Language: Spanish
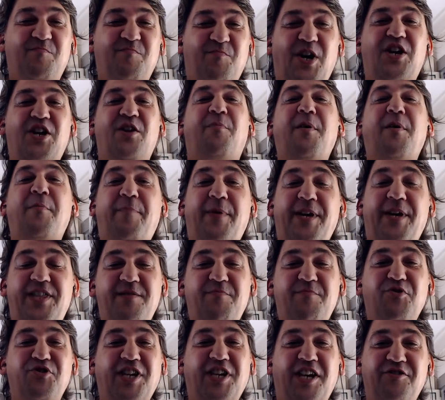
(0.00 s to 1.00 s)
Bueno, pues
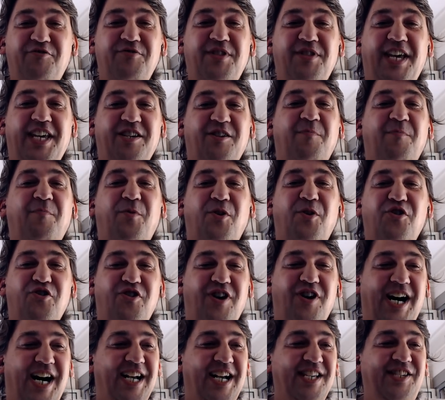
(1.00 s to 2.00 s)
pedimos ayuda y os
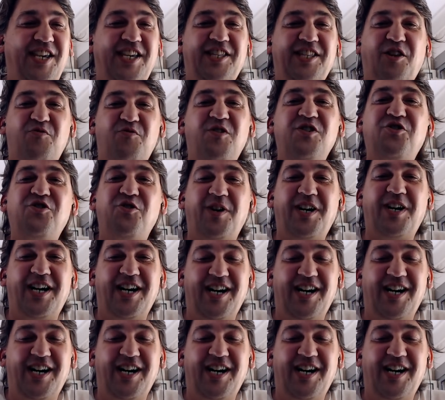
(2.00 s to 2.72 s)
pongo a 7 u 8